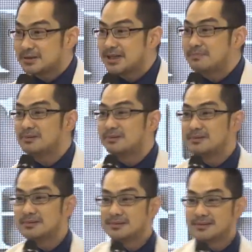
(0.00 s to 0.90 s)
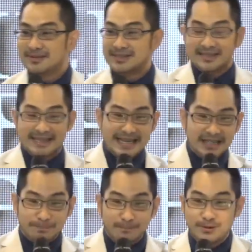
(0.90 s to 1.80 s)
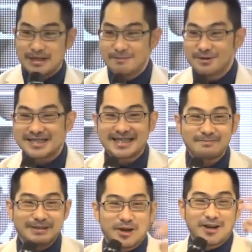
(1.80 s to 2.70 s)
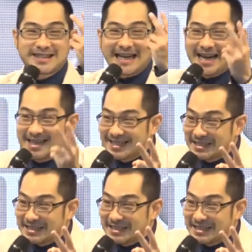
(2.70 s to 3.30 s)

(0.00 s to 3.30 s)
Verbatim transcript: ribu. Dia sepuluh ribu saya cuma noceng.